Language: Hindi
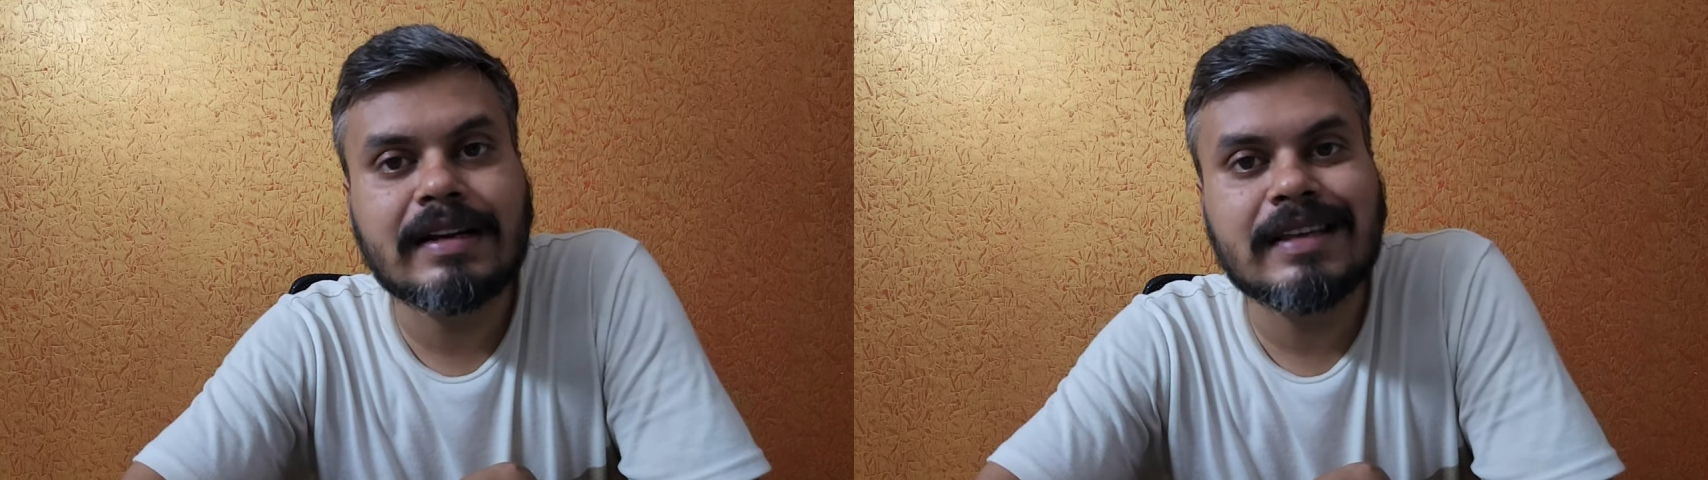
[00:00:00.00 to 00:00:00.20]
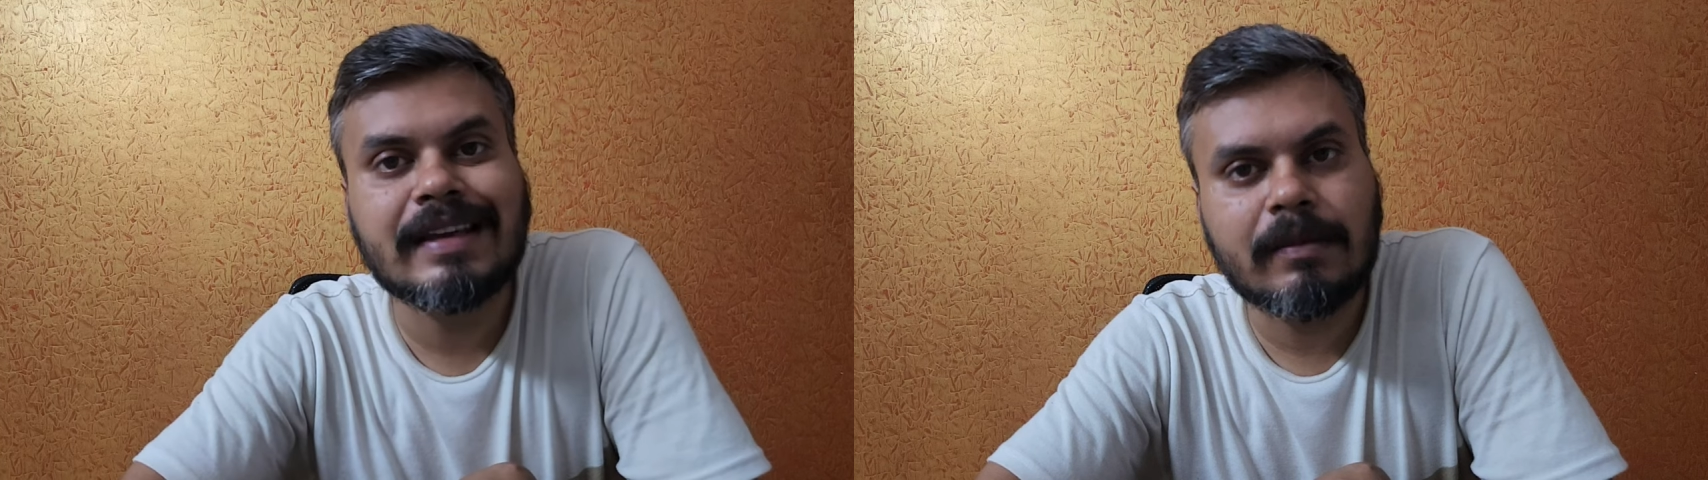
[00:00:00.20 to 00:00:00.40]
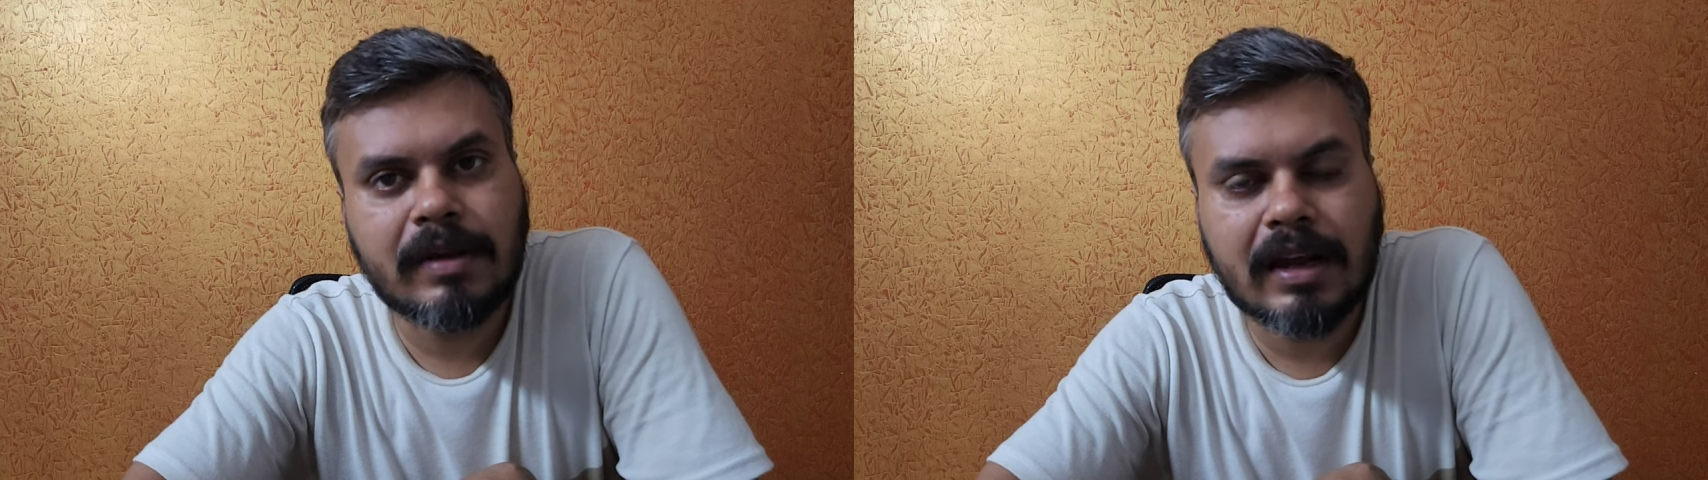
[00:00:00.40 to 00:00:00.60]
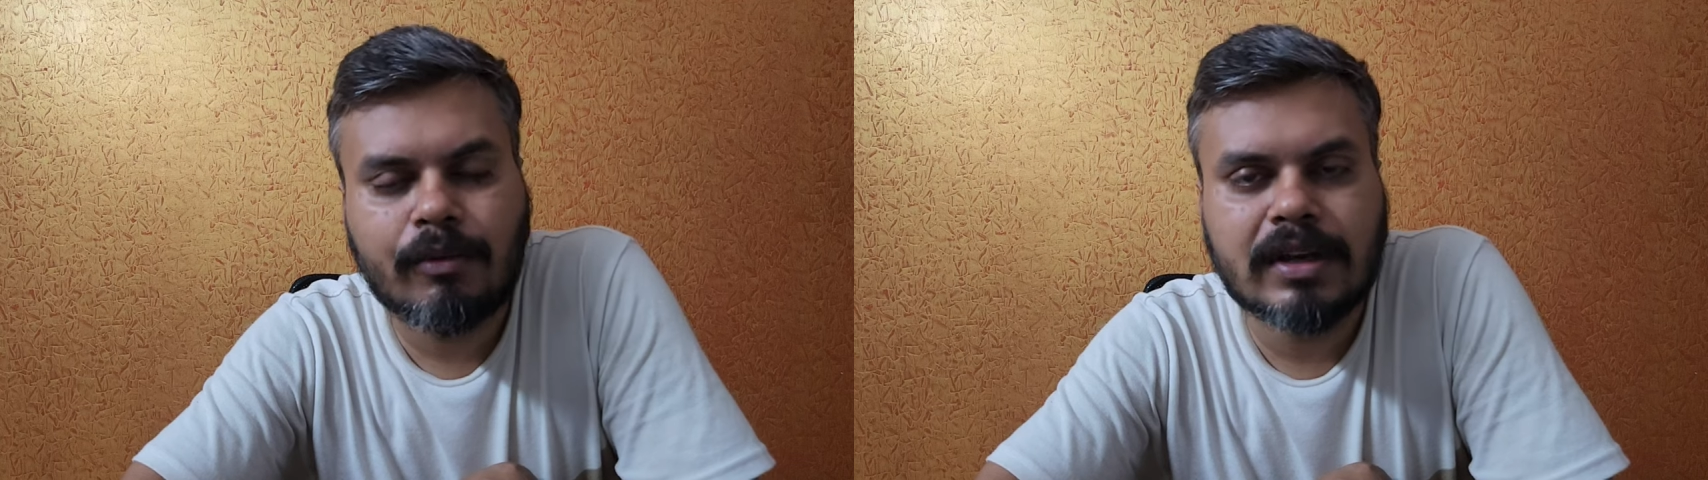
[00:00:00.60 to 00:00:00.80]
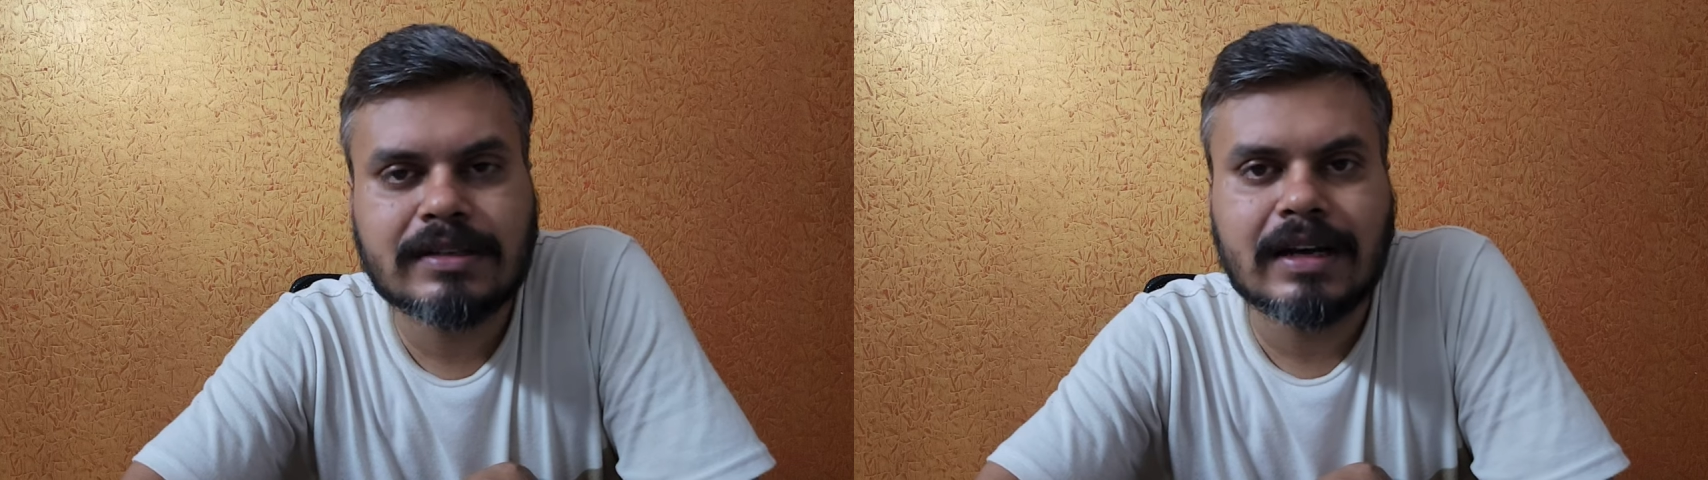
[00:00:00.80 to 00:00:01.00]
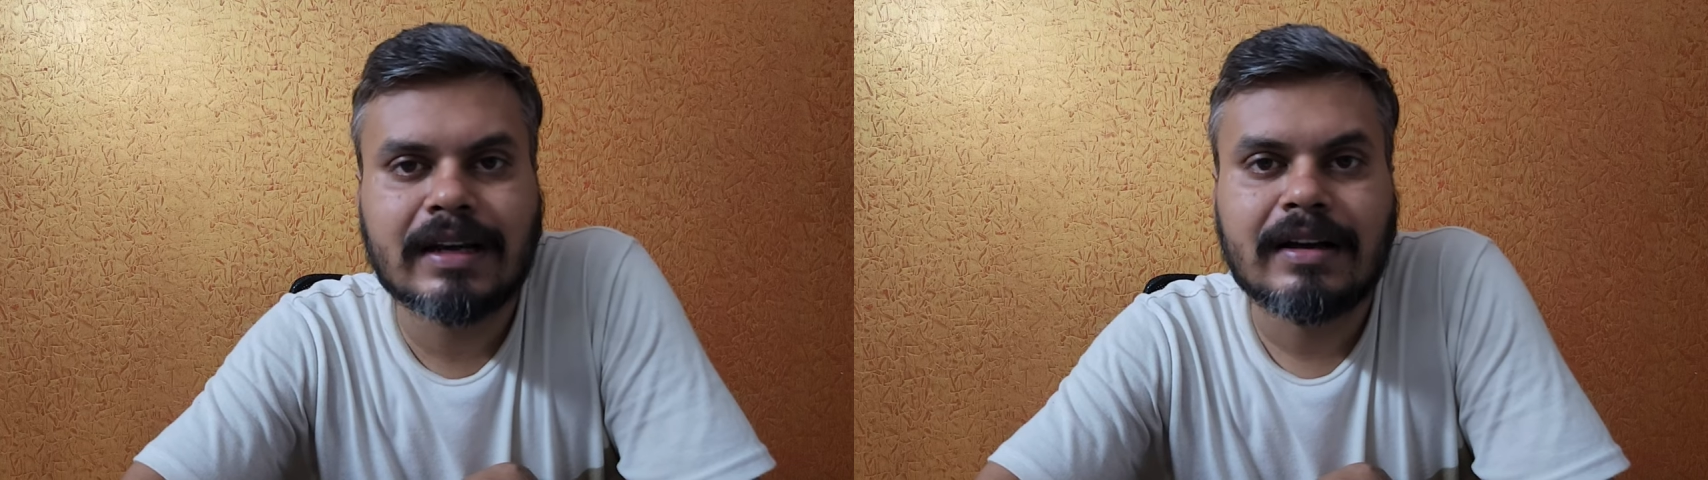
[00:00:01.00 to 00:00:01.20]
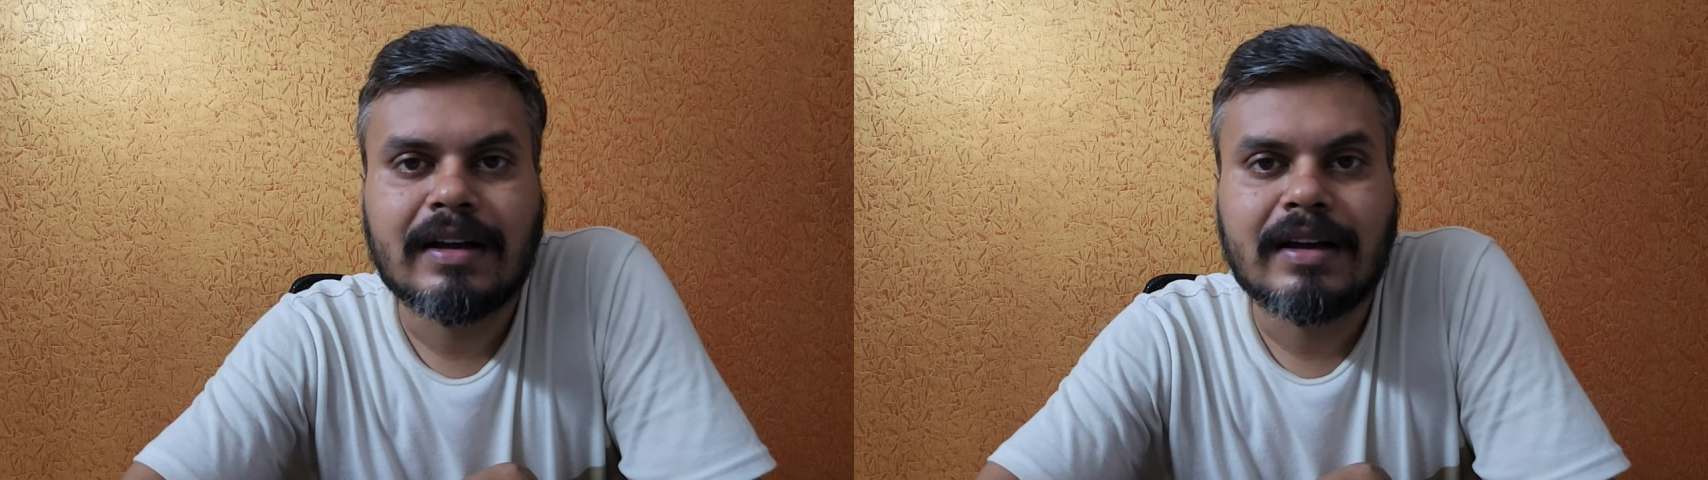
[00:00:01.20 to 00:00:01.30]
से ये भी रिक्वेस्ट आया